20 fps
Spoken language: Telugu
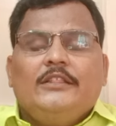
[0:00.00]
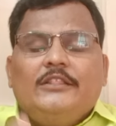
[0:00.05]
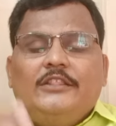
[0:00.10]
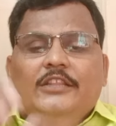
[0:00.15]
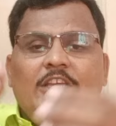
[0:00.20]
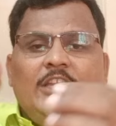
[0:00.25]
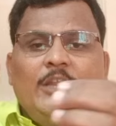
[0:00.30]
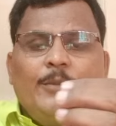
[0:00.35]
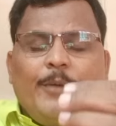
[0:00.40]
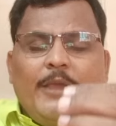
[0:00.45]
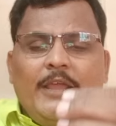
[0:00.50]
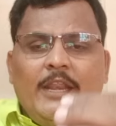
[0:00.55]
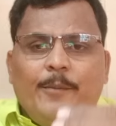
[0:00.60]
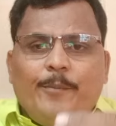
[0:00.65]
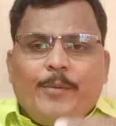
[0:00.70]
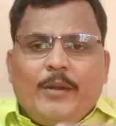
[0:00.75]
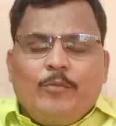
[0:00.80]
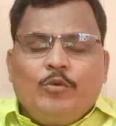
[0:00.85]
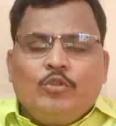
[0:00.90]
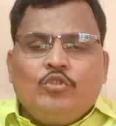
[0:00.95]
దీనిపైన
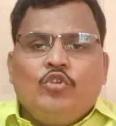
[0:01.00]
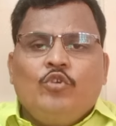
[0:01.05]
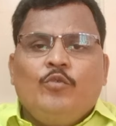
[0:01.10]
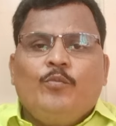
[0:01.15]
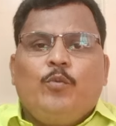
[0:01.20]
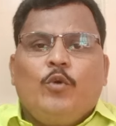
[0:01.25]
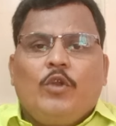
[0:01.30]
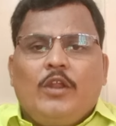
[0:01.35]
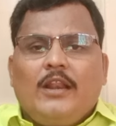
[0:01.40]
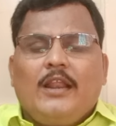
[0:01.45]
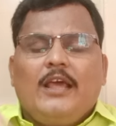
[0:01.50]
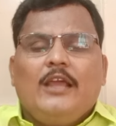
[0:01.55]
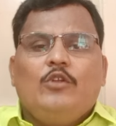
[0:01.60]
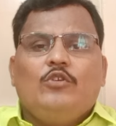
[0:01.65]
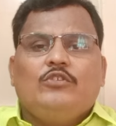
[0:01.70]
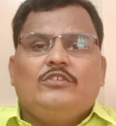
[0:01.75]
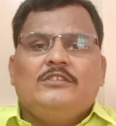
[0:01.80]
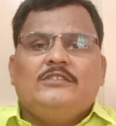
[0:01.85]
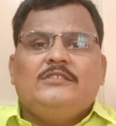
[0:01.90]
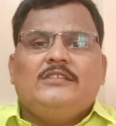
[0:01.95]
ప్రభుత్వం
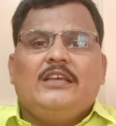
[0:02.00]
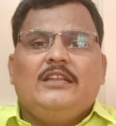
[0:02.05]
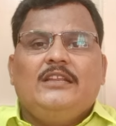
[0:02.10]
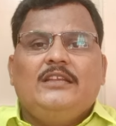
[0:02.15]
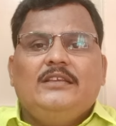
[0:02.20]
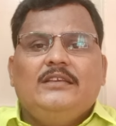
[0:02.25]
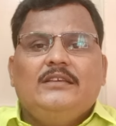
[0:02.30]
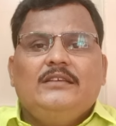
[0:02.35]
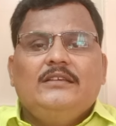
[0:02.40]
పునరాలోచించాలి